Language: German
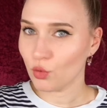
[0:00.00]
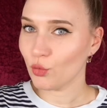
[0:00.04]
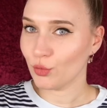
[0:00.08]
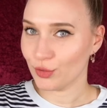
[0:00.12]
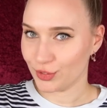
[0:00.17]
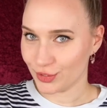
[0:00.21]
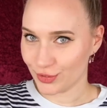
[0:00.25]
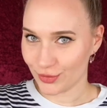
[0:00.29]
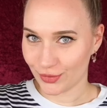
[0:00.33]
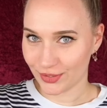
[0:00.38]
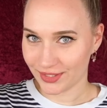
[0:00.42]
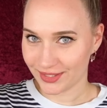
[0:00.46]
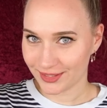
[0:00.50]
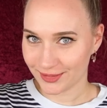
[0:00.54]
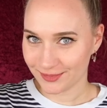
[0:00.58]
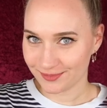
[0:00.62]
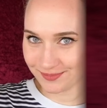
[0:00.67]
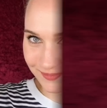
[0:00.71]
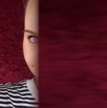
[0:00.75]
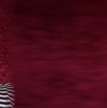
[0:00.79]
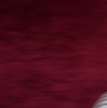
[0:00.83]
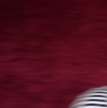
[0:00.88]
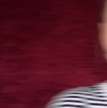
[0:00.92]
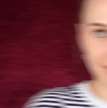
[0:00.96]
holt ihn euch.
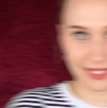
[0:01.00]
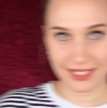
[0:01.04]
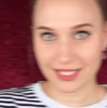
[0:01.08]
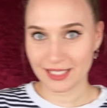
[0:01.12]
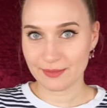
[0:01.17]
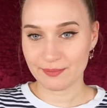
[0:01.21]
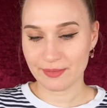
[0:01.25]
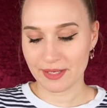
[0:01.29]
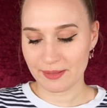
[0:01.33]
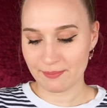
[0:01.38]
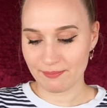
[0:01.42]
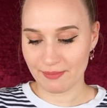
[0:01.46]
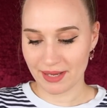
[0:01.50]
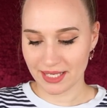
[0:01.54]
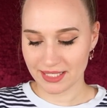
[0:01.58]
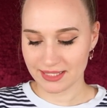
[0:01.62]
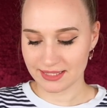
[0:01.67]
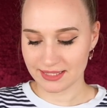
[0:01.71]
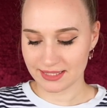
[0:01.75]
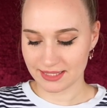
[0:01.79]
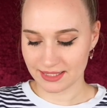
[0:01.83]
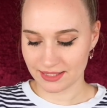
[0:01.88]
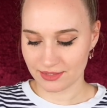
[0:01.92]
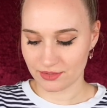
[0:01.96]
Dann hat mein
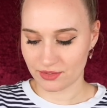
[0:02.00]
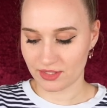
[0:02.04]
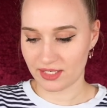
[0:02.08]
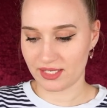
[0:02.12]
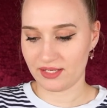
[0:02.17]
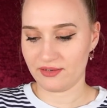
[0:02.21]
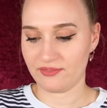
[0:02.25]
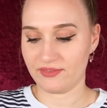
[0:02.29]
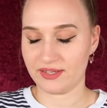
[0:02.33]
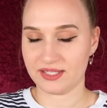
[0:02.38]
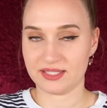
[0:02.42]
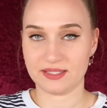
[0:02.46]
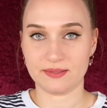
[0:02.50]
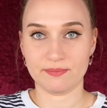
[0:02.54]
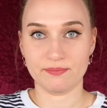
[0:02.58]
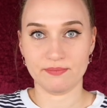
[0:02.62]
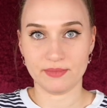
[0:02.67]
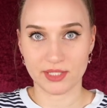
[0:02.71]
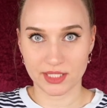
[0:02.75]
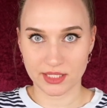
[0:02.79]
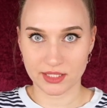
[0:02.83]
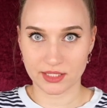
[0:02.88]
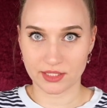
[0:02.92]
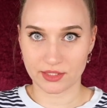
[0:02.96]
Mann sich noch etwas
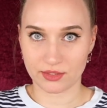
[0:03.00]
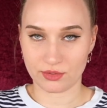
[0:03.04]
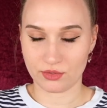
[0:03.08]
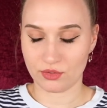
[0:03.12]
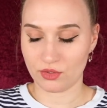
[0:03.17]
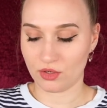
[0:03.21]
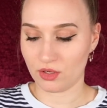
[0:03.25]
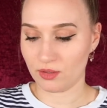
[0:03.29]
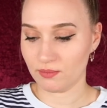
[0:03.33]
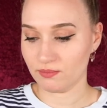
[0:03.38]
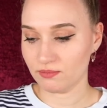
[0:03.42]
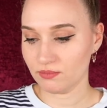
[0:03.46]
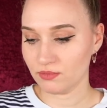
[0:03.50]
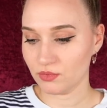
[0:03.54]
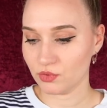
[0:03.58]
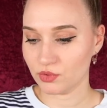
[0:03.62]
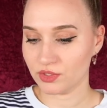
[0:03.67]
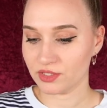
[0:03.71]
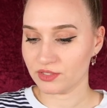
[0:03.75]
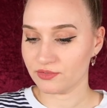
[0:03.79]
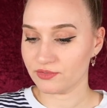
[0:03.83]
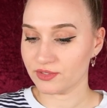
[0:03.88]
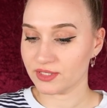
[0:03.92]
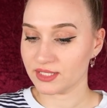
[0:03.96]
mitgenommen
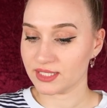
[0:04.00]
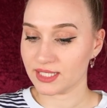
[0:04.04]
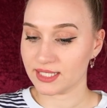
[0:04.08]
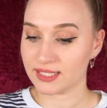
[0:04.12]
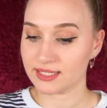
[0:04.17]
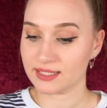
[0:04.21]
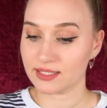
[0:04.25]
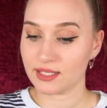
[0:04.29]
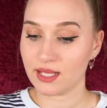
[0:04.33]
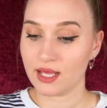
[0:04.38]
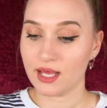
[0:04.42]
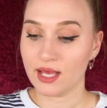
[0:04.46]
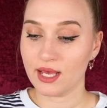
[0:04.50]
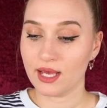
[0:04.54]
und ich finde das